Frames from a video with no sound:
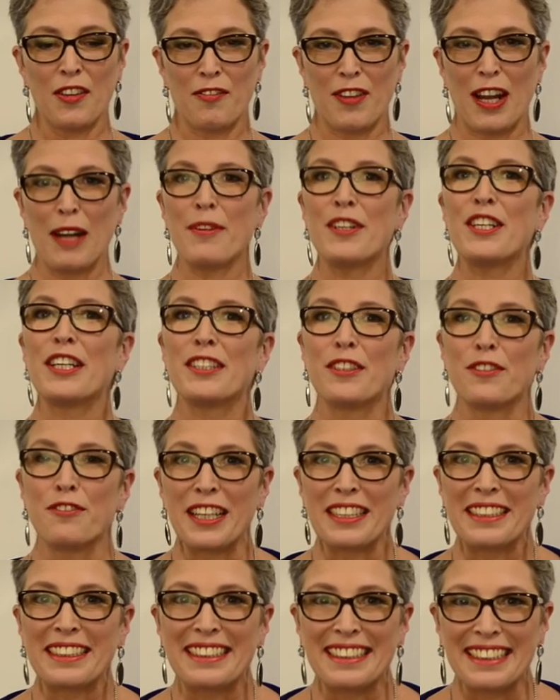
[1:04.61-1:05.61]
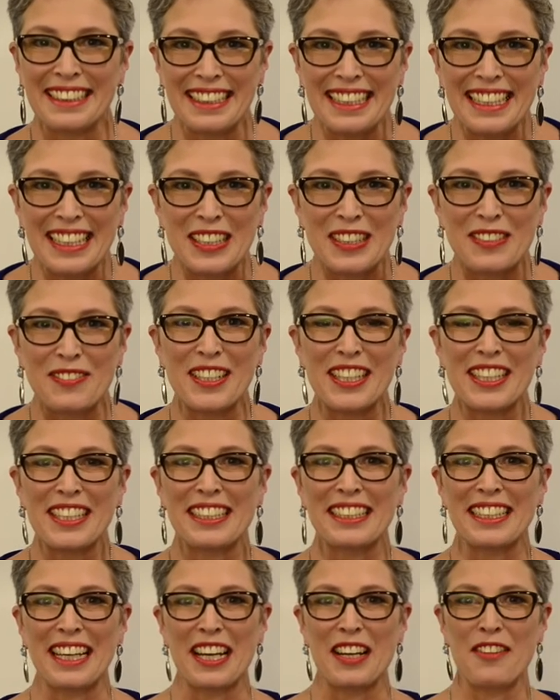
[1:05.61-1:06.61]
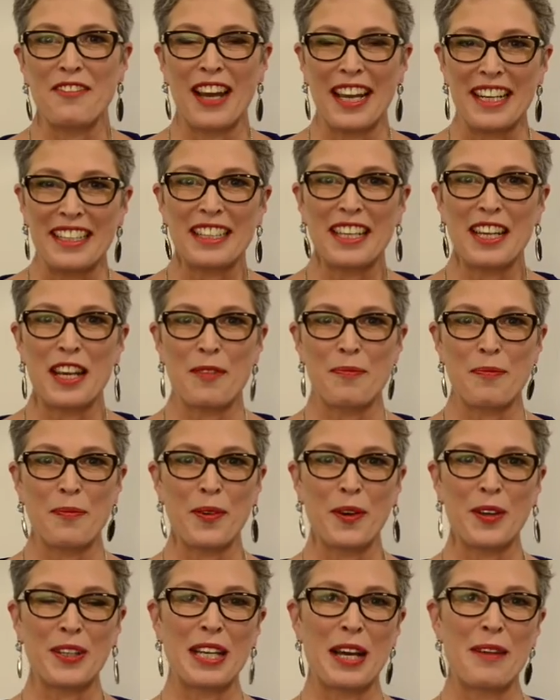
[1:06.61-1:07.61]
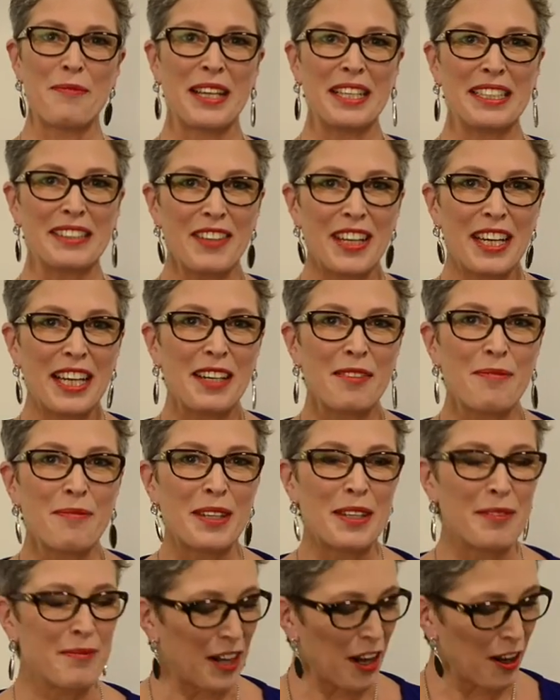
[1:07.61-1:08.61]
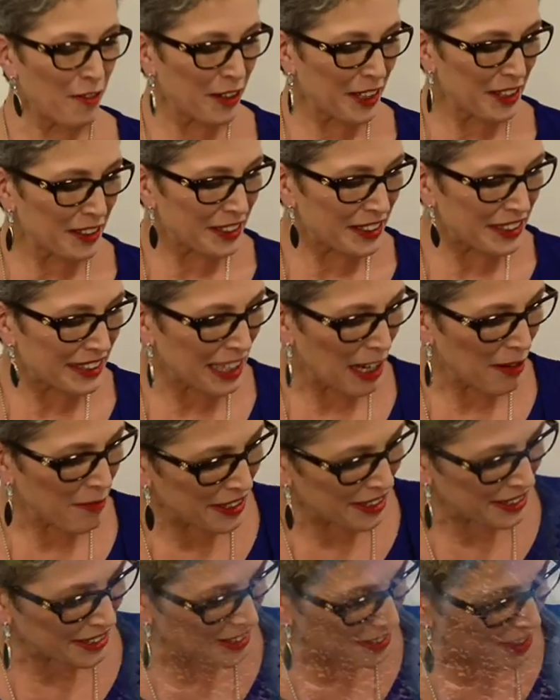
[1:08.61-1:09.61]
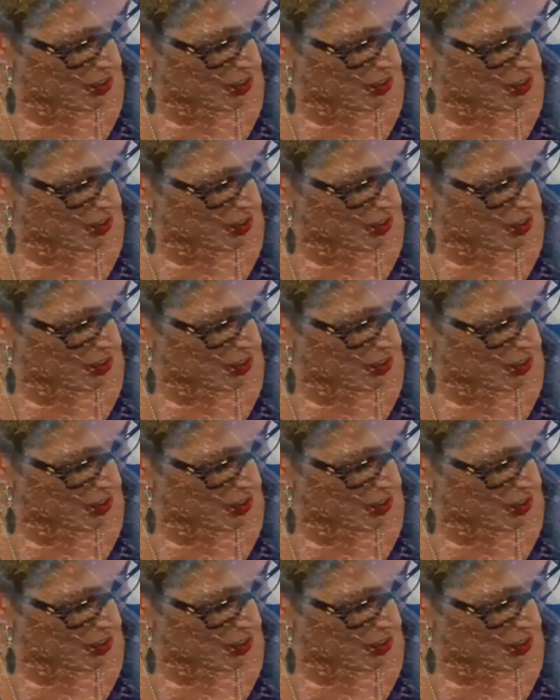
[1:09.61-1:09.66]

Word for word: Weil mich das so fasziniert, wollte ich das gerne weitergeben und habe deswegen mit dem Grafiker zusammen diese